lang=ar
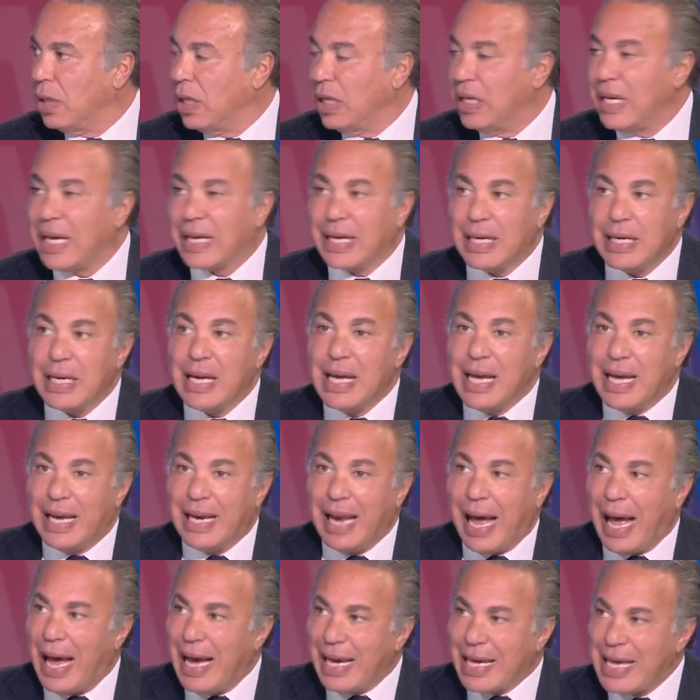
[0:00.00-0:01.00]
لكن
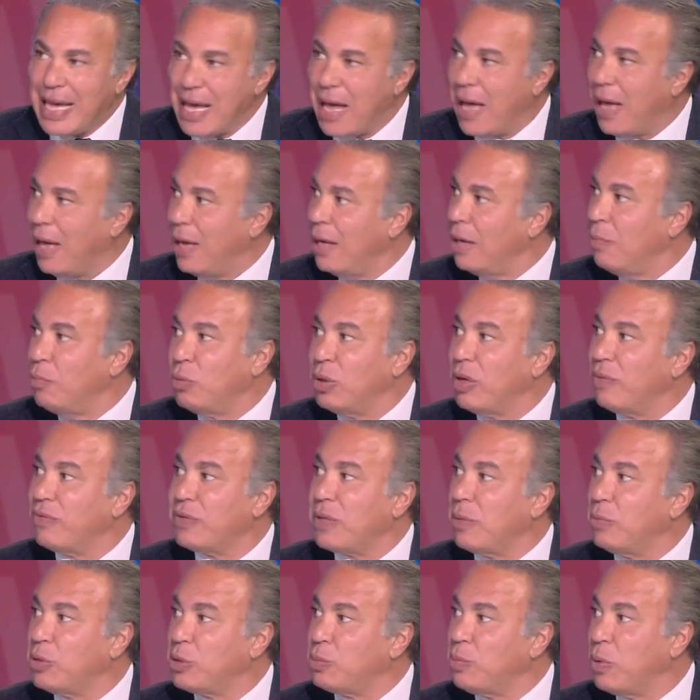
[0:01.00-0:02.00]
الحقيقه
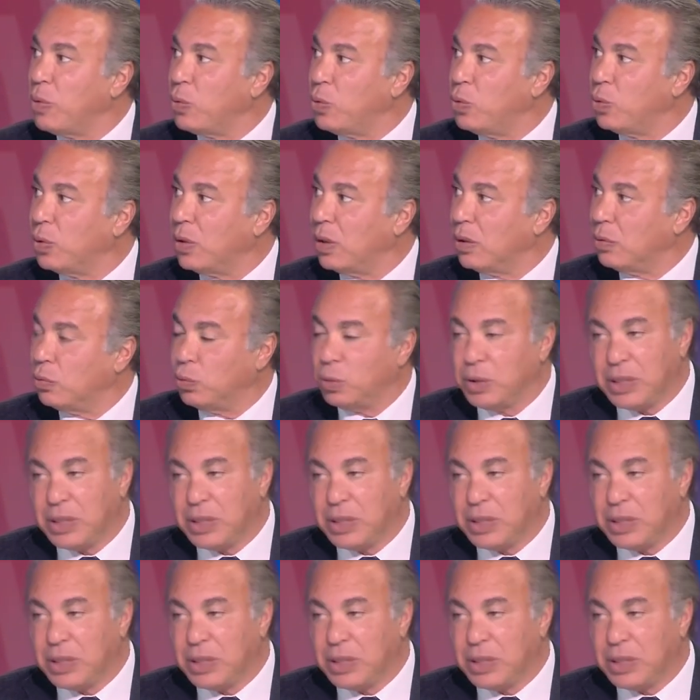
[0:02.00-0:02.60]
المنافسه مش موجوده صح.